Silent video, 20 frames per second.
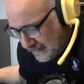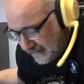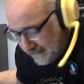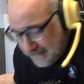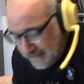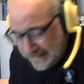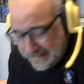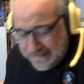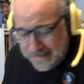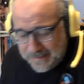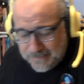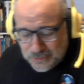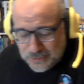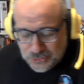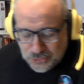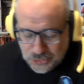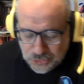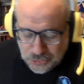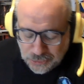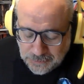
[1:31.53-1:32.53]
partiamo
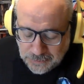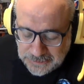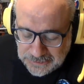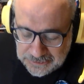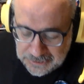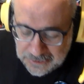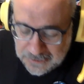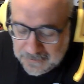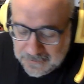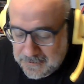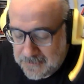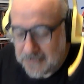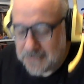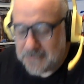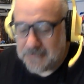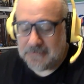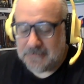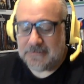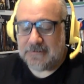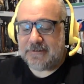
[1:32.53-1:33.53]
subito
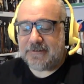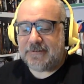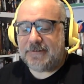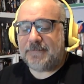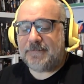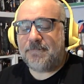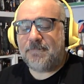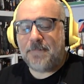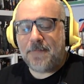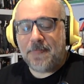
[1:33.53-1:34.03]
con eh,